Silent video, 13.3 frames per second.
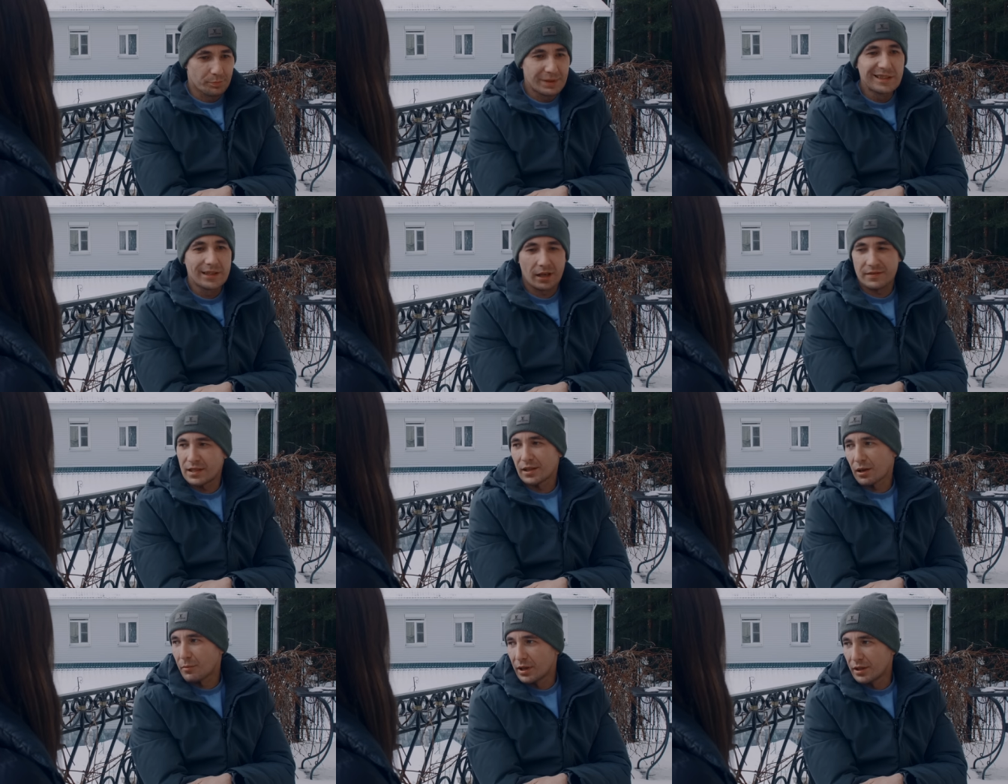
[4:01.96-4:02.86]
пил как все
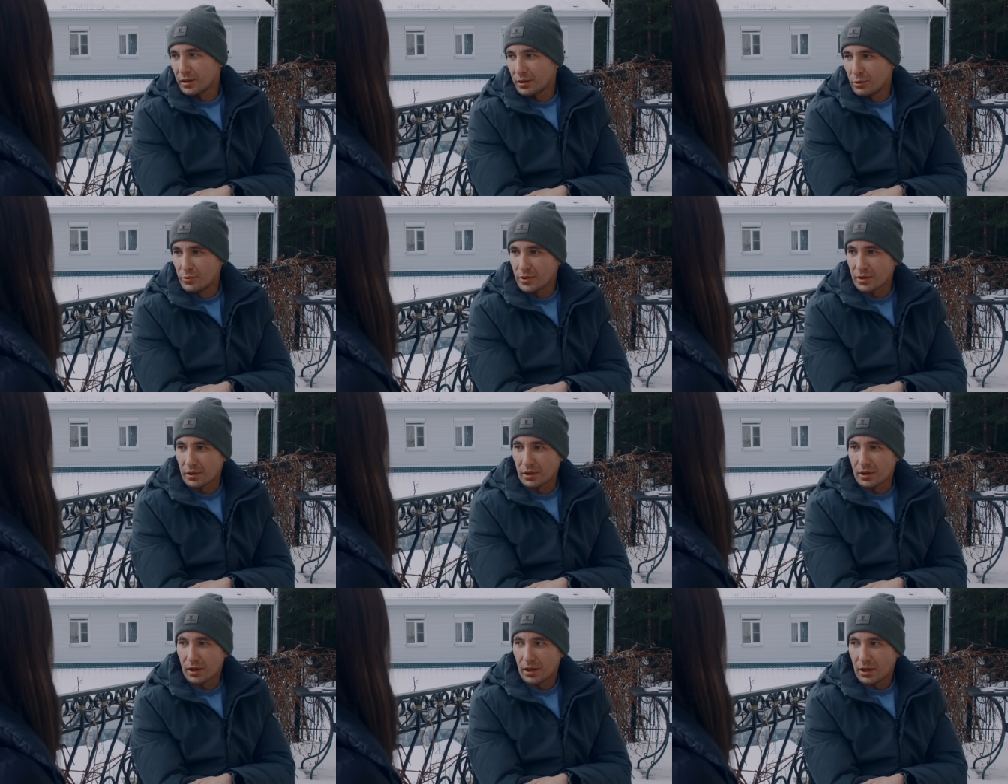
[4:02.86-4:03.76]
нормальные люди.
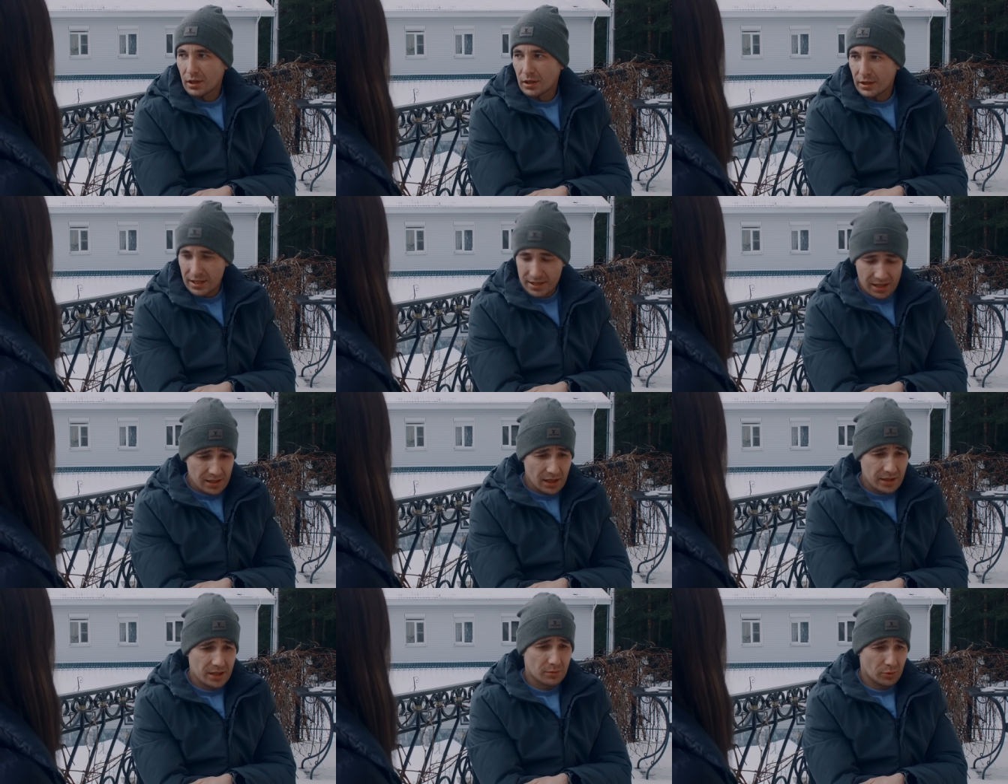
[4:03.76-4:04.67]
Я
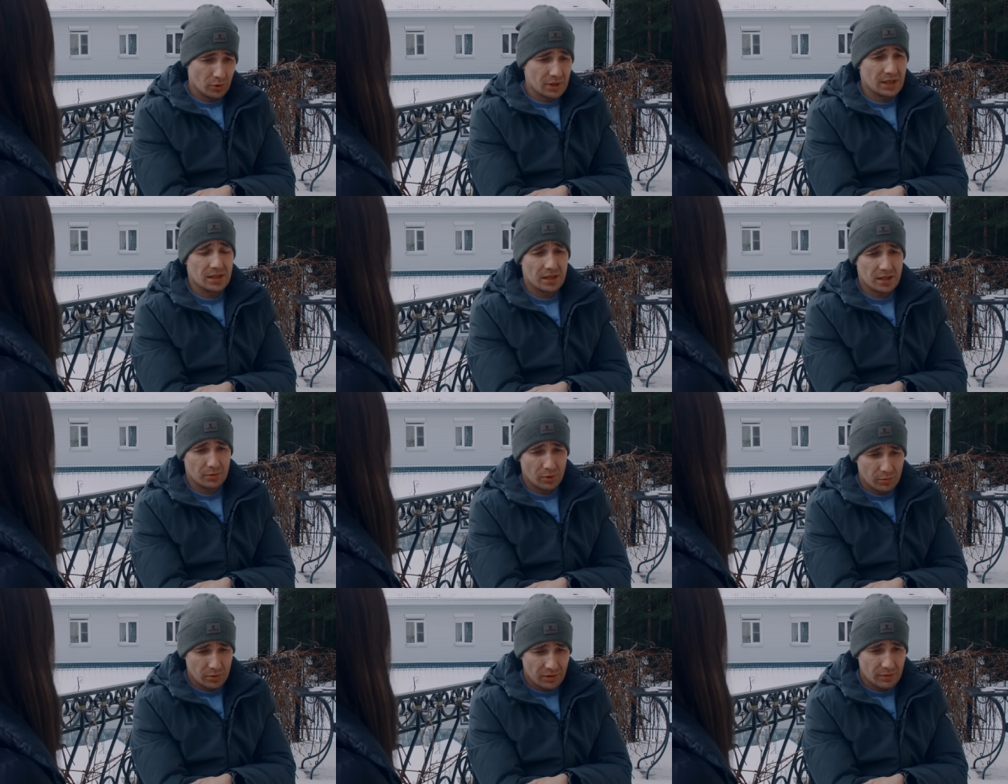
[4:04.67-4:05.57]
создал семью, создал
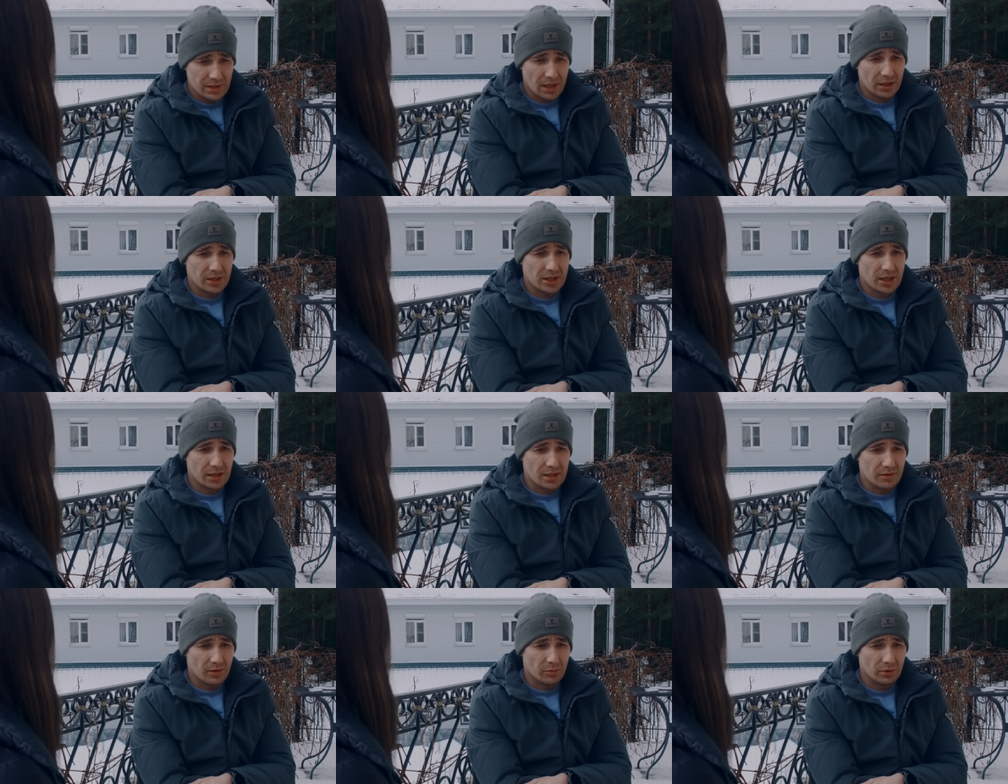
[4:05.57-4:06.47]
семью именно в местах лишения
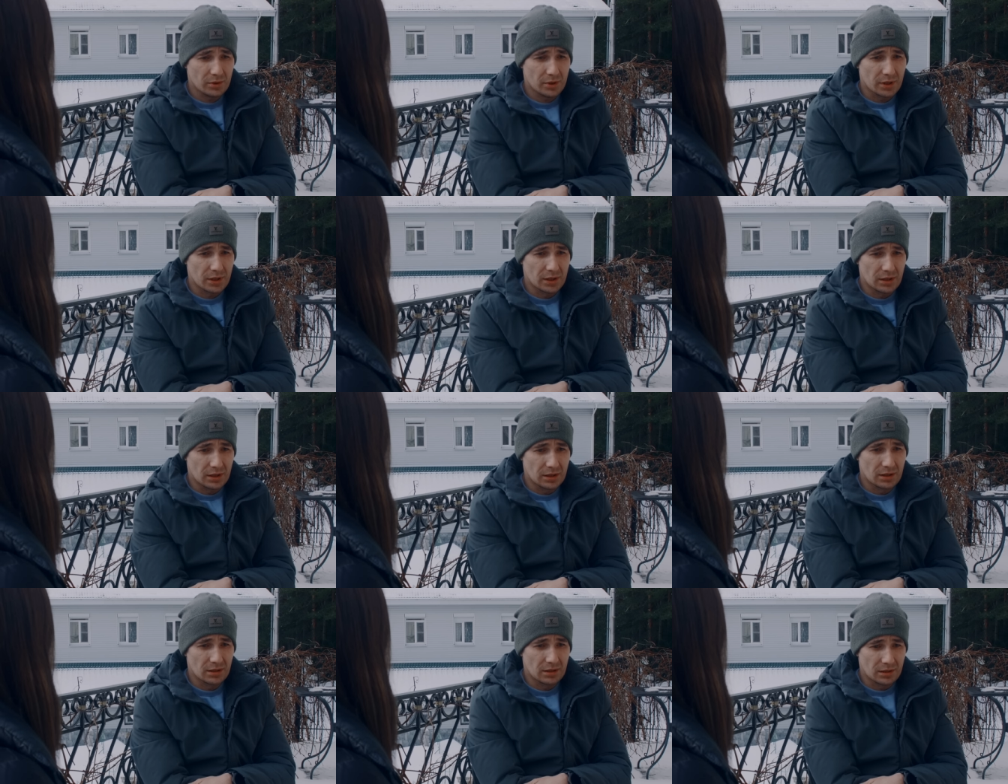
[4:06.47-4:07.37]
свободы,
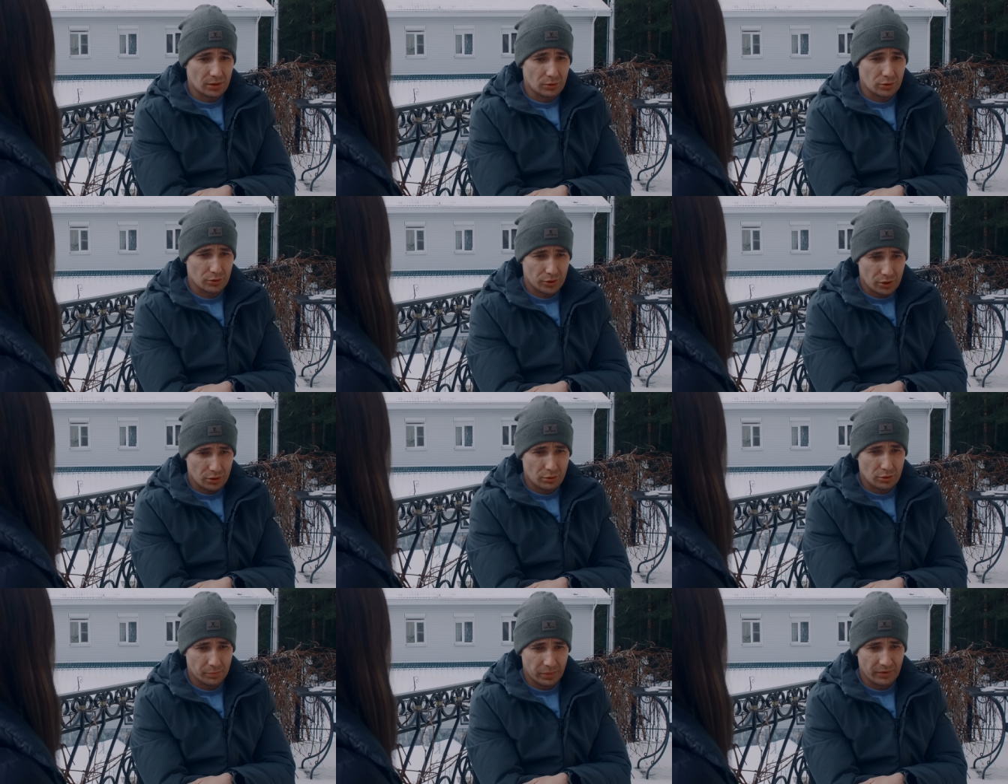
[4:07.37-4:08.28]
и это тоже очень
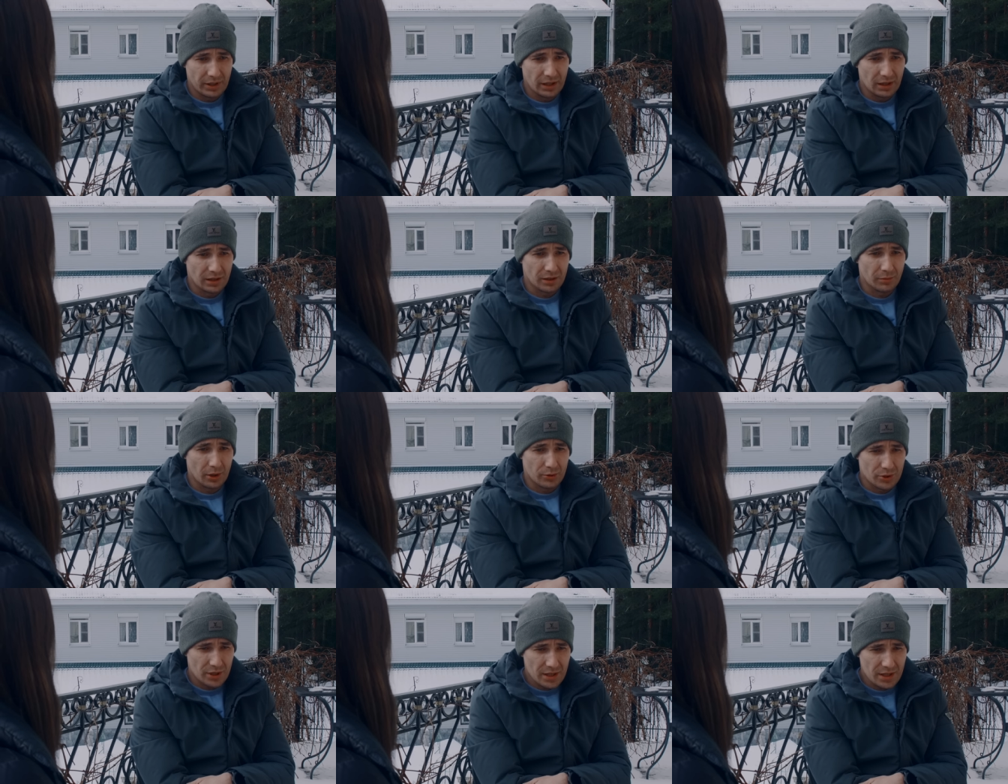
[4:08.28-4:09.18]
круто повлияло на
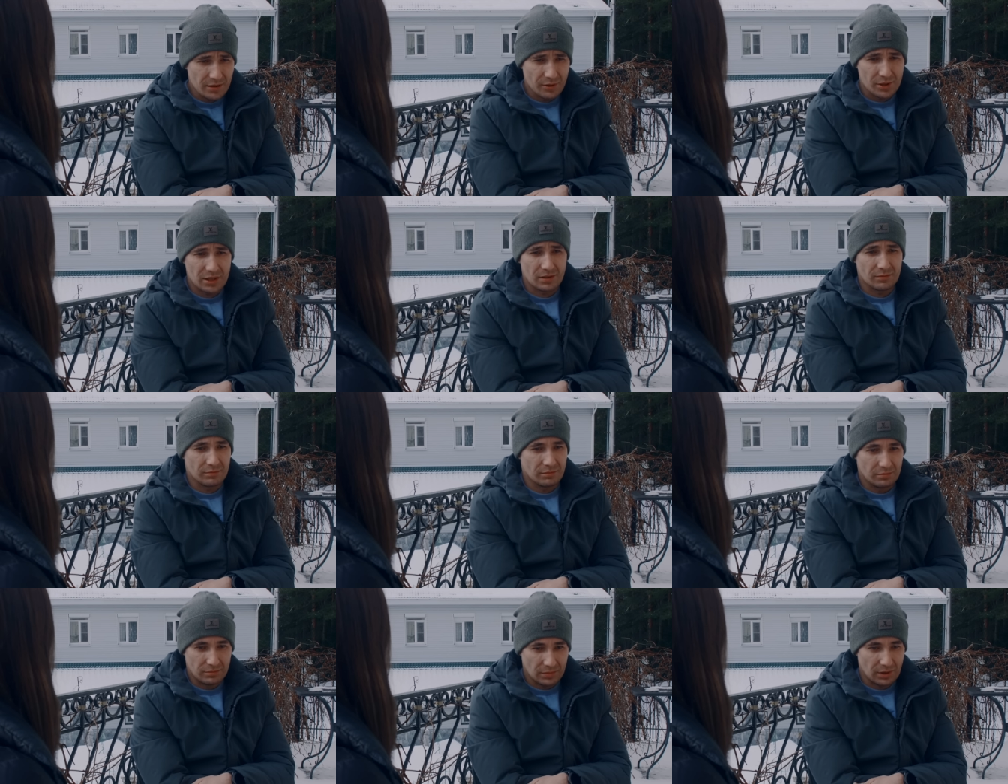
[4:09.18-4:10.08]
мою жизнь, вообще
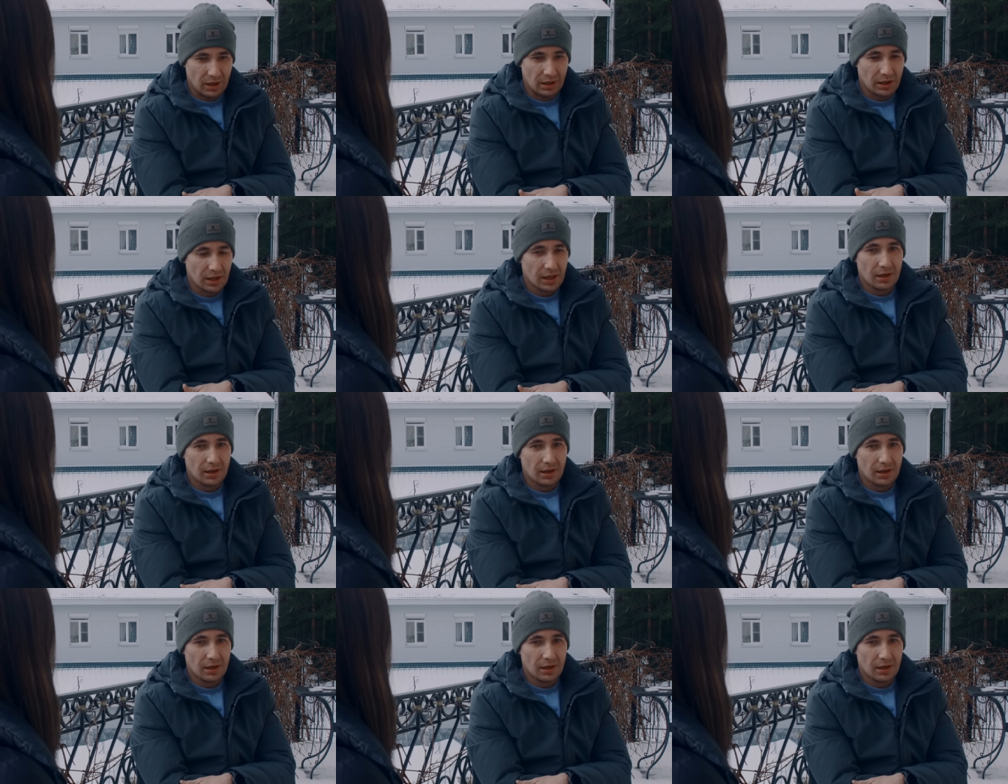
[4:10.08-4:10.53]
на